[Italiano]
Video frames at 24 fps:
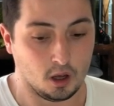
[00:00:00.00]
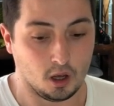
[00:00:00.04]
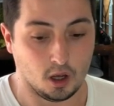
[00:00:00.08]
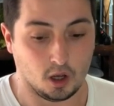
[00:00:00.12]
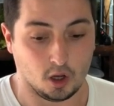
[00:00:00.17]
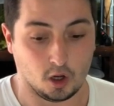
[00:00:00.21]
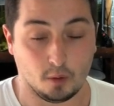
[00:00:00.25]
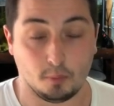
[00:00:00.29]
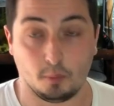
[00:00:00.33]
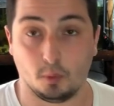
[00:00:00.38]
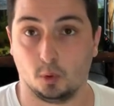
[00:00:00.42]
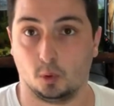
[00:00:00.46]

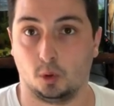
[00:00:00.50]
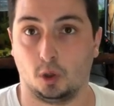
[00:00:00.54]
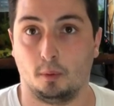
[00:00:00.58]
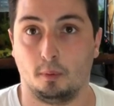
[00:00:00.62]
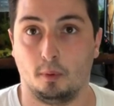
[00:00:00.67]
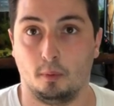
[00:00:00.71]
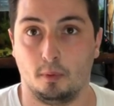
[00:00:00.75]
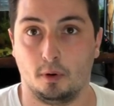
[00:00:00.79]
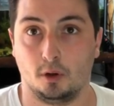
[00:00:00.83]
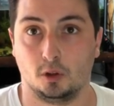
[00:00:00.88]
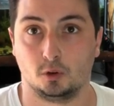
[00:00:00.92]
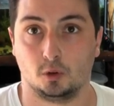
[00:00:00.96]
Io purtroppo
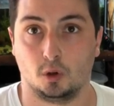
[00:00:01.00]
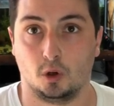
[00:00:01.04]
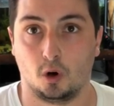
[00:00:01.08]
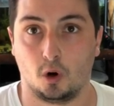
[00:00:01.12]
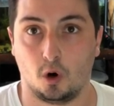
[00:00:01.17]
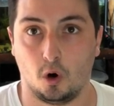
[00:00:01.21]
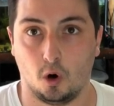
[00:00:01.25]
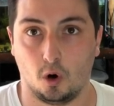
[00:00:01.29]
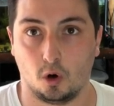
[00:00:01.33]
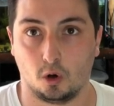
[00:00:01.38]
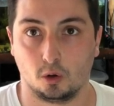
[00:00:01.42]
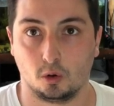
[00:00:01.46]
me ne sono
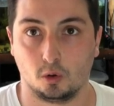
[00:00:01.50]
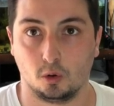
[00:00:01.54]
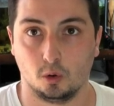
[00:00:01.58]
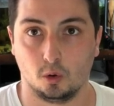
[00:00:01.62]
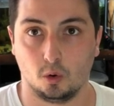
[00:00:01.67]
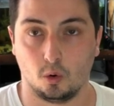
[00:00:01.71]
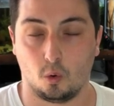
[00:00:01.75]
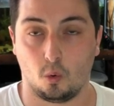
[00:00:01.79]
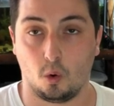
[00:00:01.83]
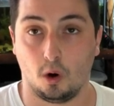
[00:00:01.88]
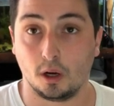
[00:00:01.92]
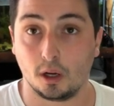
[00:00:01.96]

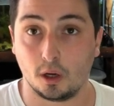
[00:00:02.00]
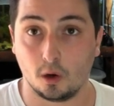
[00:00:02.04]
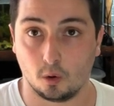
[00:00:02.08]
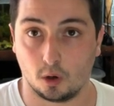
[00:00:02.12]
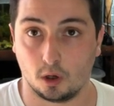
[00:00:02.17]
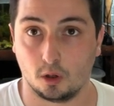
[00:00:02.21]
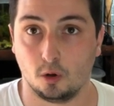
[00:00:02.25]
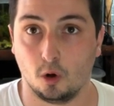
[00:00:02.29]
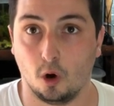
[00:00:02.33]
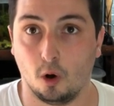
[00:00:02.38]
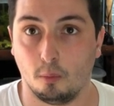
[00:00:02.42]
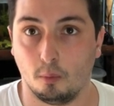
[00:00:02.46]
accorto qualche ora
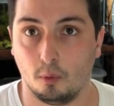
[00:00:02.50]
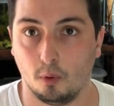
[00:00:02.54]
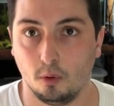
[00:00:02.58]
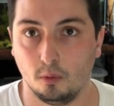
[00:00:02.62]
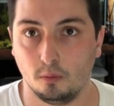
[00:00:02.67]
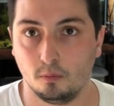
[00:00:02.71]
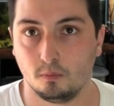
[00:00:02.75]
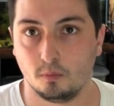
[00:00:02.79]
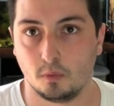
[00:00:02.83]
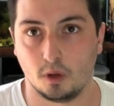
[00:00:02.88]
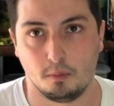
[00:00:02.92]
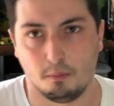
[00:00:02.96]
dopo,
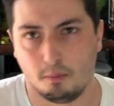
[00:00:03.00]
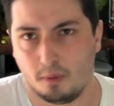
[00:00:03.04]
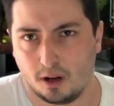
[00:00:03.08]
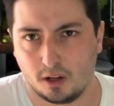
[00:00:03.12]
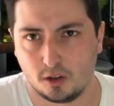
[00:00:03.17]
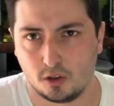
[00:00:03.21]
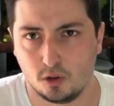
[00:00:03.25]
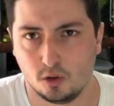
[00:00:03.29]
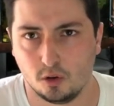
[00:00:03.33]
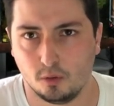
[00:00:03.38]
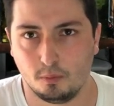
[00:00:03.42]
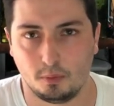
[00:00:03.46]

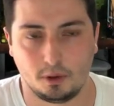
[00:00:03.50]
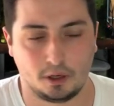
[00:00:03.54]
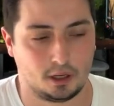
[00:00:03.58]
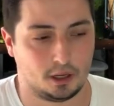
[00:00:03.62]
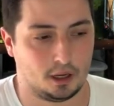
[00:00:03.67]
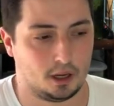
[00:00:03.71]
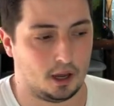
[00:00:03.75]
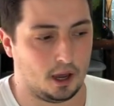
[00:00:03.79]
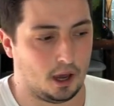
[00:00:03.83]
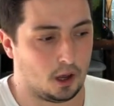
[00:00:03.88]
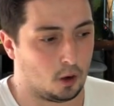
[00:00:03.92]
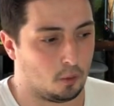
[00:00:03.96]
immagino,
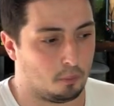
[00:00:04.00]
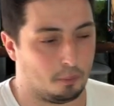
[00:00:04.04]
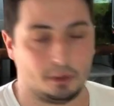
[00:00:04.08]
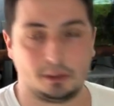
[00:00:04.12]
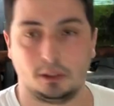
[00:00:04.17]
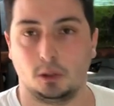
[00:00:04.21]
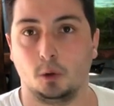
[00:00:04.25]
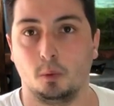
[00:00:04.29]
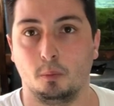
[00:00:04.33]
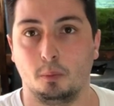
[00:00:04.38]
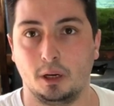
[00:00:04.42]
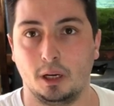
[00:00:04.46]
perché ero
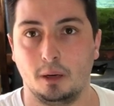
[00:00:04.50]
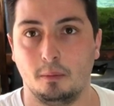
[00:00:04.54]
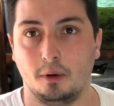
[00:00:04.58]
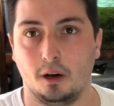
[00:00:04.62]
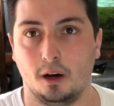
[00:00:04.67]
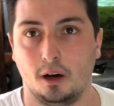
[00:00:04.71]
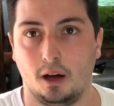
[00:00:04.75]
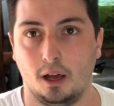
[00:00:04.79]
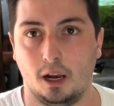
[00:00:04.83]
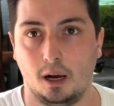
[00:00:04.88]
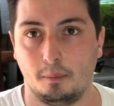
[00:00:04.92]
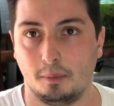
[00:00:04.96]
passato
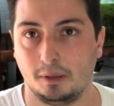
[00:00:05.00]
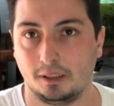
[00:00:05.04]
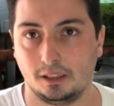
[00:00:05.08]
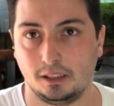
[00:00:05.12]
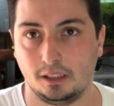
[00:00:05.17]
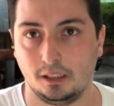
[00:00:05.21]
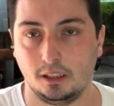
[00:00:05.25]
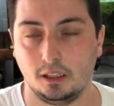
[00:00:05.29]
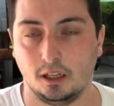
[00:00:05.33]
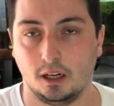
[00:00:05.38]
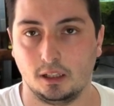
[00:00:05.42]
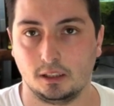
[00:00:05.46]
prima la
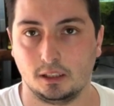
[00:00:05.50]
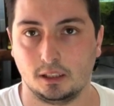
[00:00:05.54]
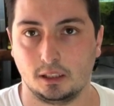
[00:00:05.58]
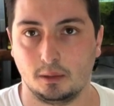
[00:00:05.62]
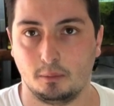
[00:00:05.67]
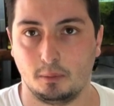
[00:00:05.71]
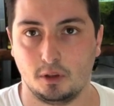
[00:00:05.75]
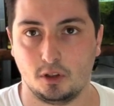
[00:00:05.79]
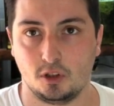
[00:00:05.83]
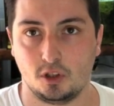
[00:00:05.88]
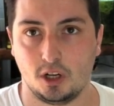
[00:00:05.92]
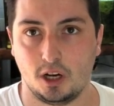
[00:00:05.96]
mattina a dare da
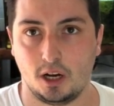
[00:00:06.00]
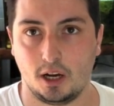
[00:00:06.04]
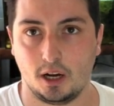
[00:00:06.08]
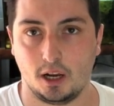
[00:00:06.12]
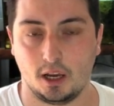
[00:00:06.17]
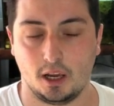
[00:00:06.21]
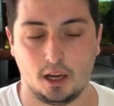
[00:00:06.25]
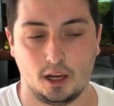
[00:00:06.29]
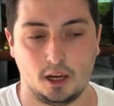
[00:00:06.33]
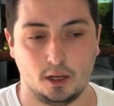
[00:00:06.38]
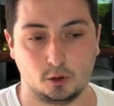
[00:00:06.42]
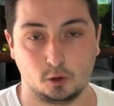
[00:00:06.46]

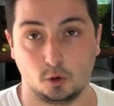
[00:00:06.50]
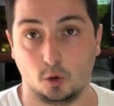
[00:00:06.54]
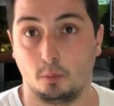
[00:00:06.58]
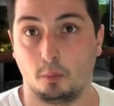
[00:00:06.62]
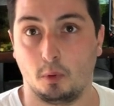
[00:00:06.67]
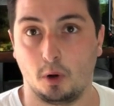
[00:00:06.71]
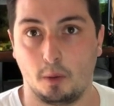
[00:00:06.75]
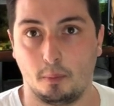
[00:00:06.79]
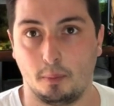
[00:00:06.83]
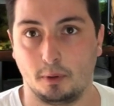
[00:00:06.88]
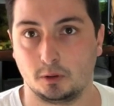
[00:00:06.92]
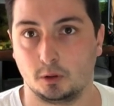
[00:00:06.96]
mangiare e sono un po'
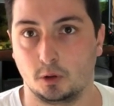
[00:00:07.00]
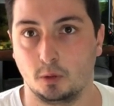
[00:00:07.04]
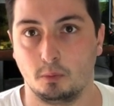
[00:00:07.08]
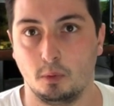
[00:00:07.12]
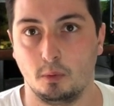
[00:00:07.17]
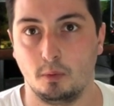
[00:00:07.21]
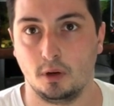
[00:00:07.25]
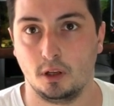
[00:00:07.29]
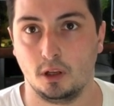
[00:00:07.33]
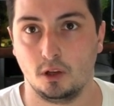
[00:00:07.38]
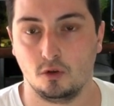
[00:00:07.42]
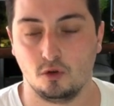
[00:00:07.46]
ripassato il
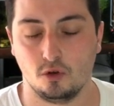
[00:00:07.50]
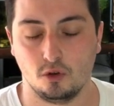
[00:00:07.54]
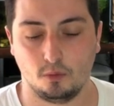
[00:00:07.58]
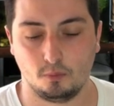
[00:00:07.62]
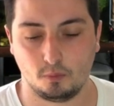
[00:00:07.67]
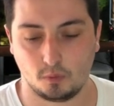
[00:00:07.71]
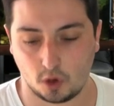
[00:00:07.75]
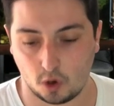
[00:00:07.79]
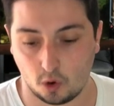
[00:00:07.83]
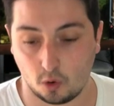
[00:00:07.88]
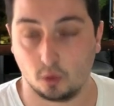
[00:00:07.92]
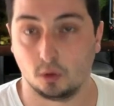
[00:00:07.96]
pomeriggio
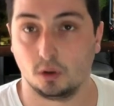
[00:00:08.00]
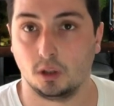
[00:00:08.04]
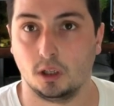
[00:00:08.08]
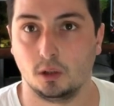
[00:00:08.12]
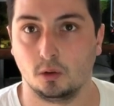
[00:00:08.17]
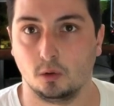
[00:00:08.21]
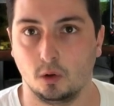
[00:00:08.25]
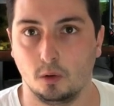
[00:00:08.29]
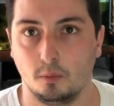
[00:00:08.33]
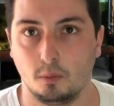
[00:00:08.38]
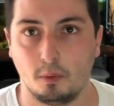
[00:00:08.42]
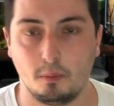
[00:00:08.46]
e ho
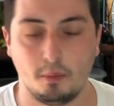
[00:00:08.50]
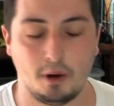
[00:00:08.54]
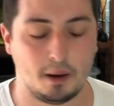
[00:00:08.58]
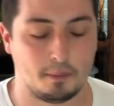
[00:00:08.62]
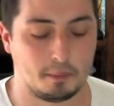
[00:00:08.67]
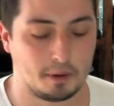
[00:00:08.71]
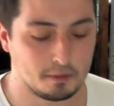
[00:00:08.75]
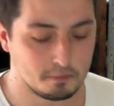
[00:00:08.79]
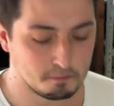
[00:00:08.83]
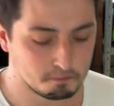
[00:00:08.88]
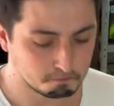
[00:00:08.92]
notato il problema.